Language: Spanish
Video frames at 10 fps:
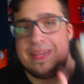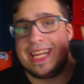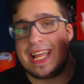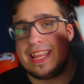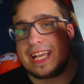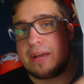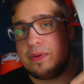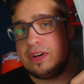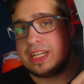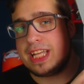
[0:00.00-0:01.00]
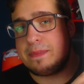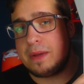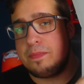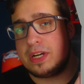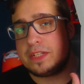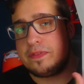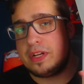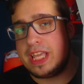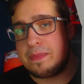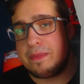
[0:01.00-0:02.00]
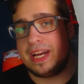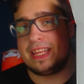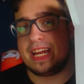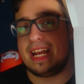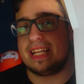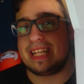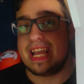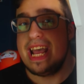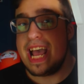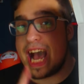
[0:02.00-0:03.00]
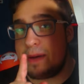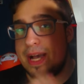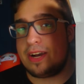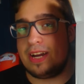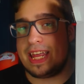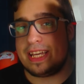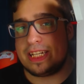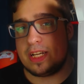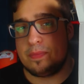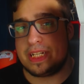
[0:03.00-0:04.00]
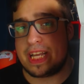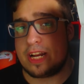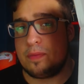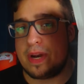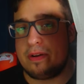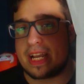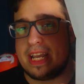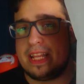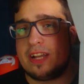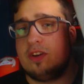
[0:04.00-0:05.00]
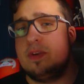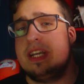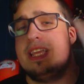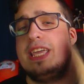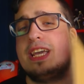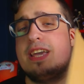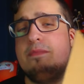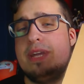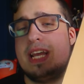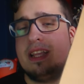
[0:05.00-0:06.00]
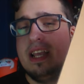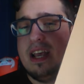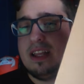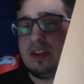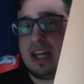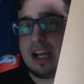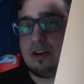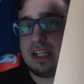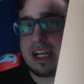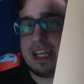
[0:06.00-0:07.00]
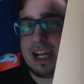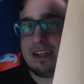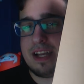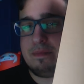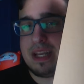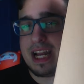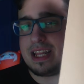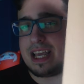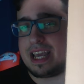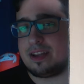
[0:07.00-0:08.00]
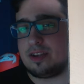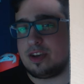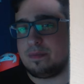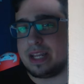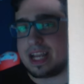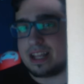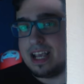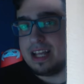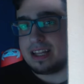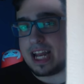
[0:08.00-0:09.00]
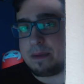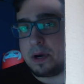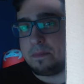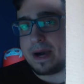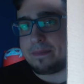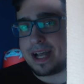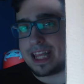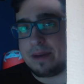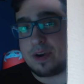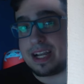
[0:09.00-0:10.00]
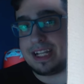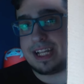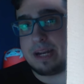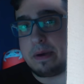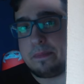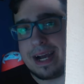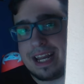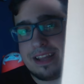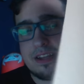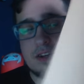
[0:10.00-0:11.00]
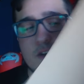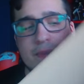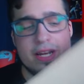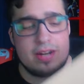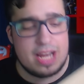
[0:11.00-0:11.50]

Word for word: venidas de Japón que se llama Box From Japan, ¿vale? Tenéis enlace abajo en la descripción por si queréis comprar una cajita como esta Y es que mirad todas las cosas que trae, mirad esto, tío, mirad Tenemos papas, tenemos galletas, tenemos palitos, gominas